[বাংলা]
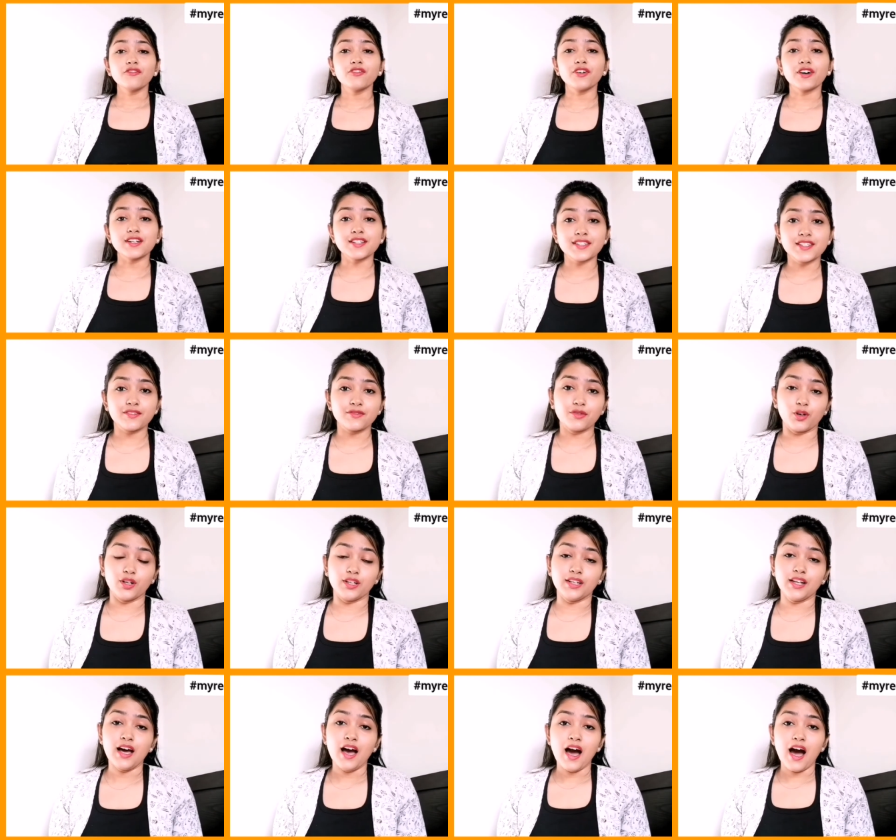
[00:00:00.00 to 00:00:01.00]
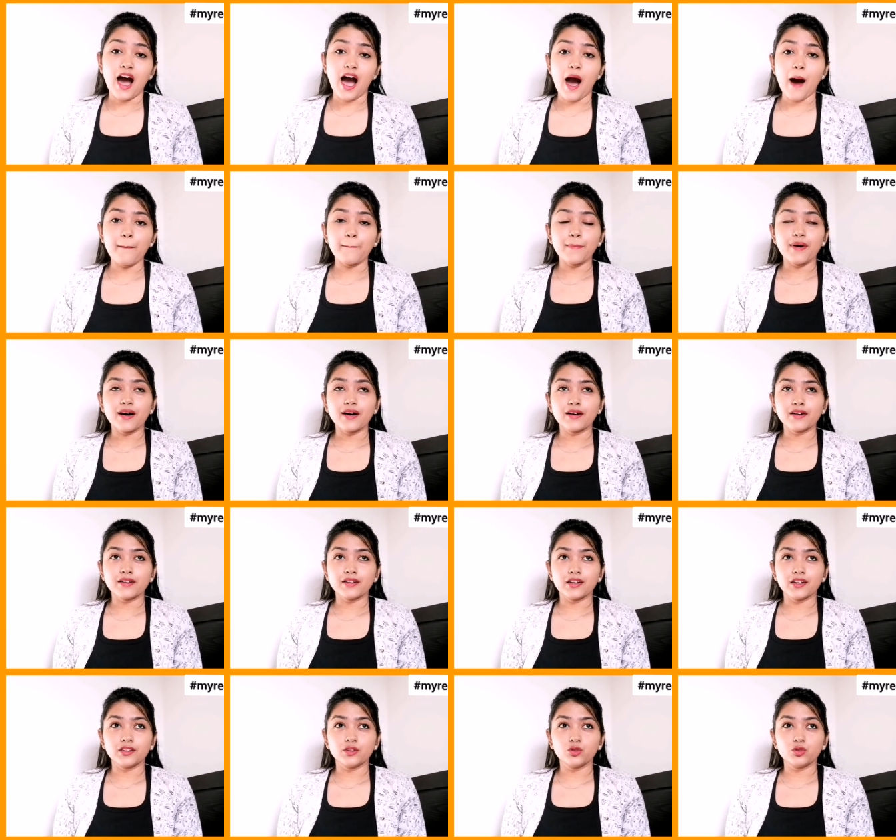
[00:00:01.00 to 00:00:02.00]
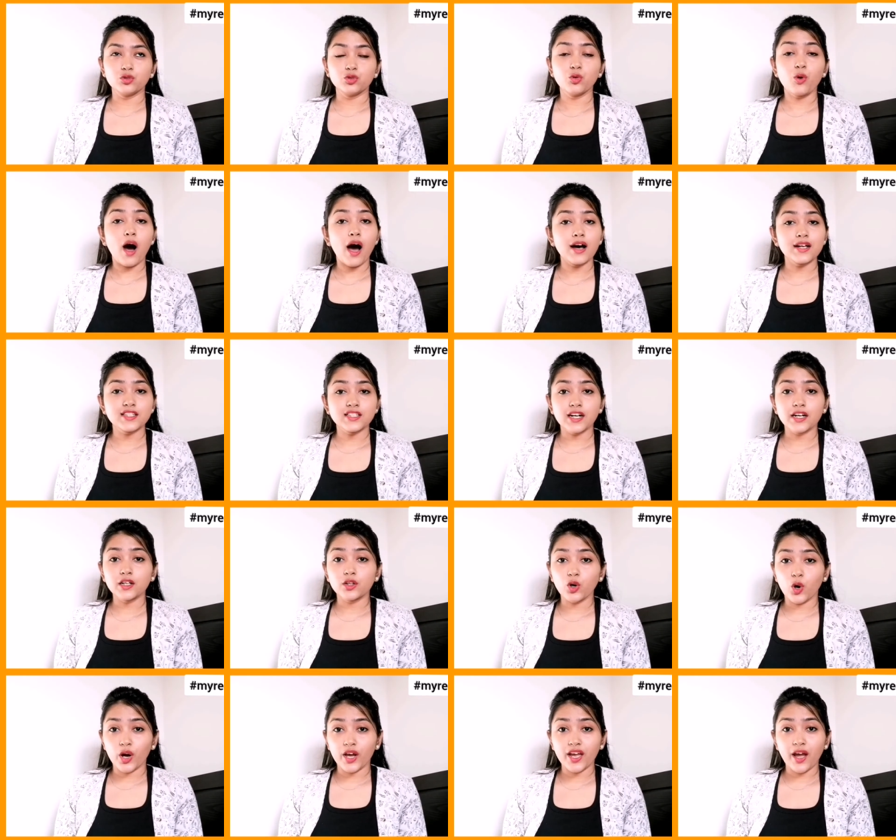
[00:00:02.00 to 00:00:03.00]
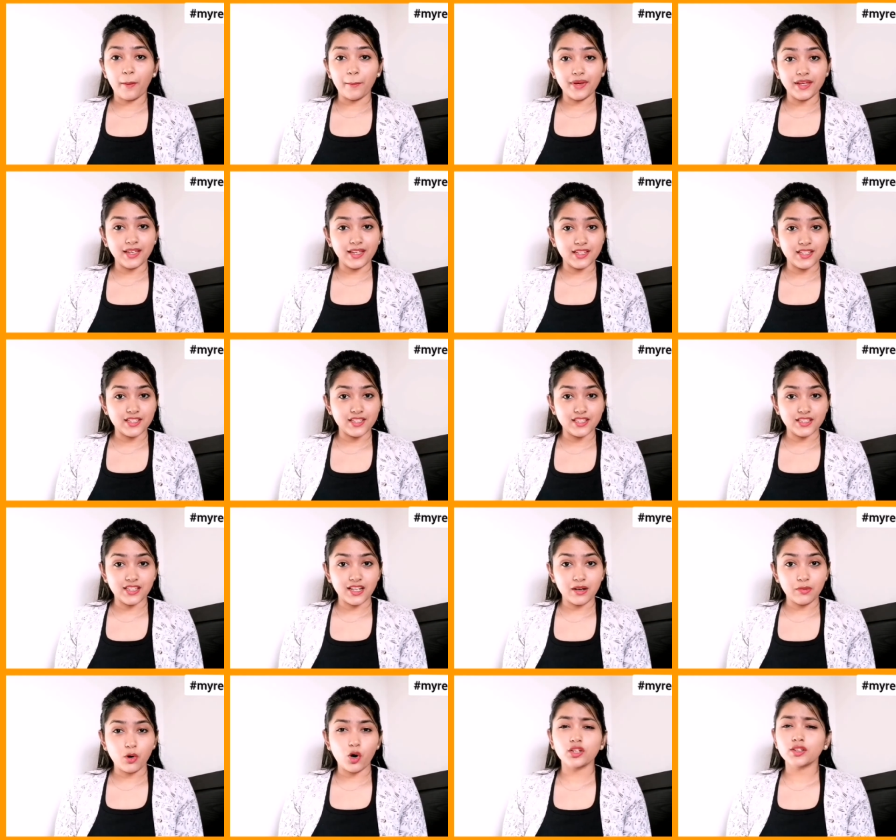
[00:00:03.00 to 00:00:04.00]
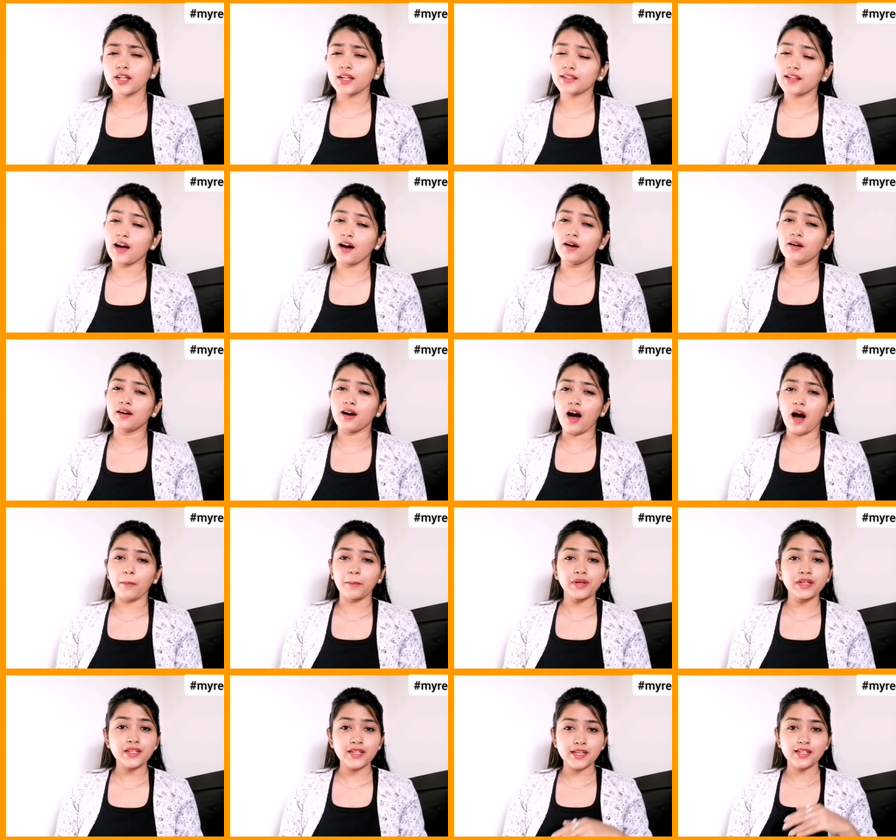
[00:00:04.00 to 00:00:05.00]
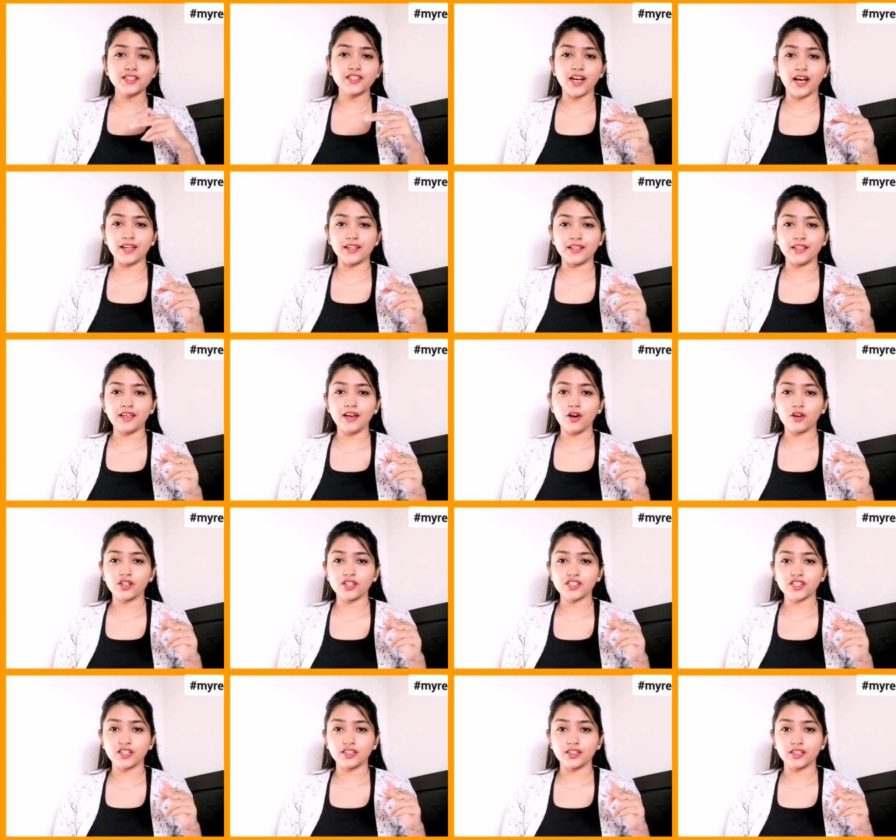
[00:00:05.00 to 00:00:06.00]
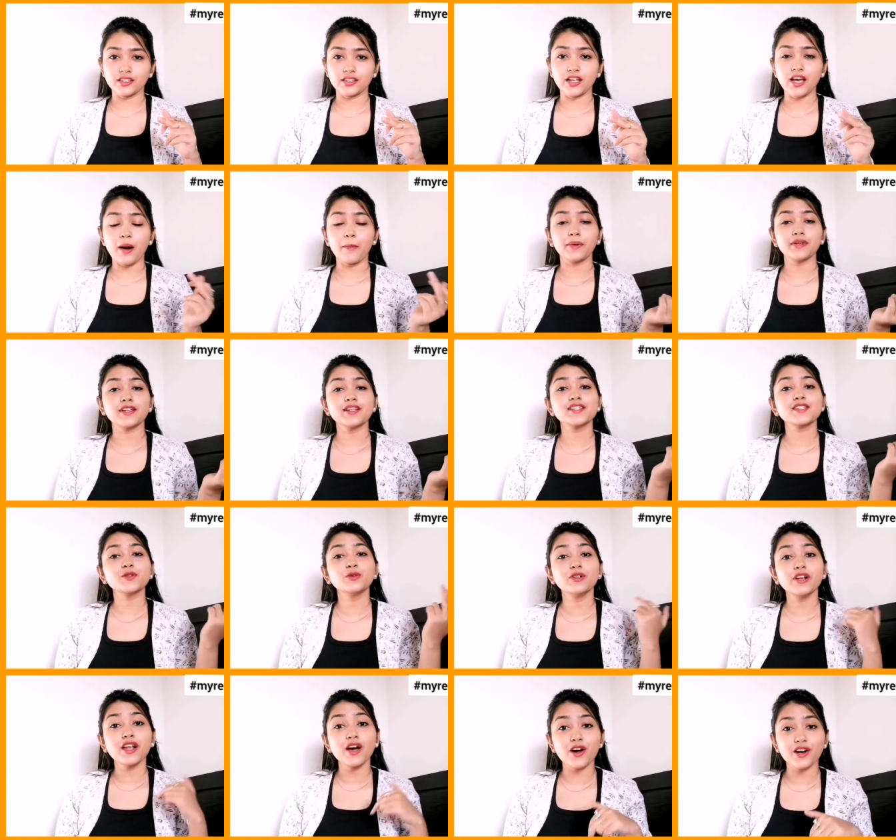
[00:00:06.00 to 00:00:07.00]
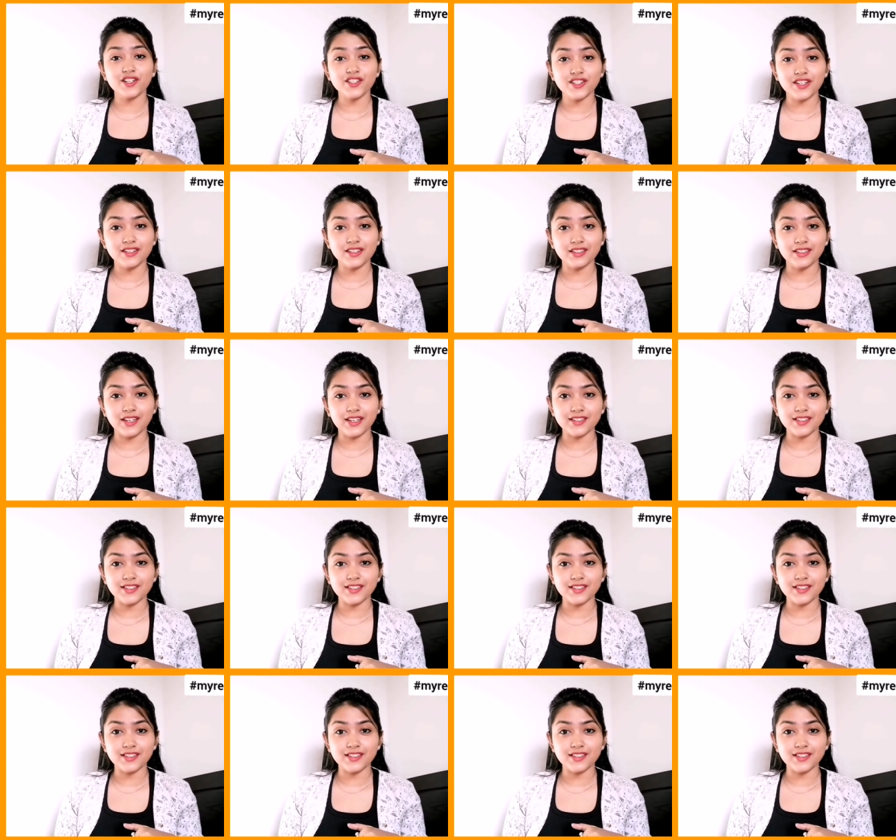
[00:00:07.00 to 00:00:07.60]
ফার্স্ট অফ অল আমার uh, দু হাজার নয় আমি গিয়েছিলাম অর্থাৎ আমি ঠিক যাইনি অডিশন দিতে আমাদের স্কুলে অডিশন নিতে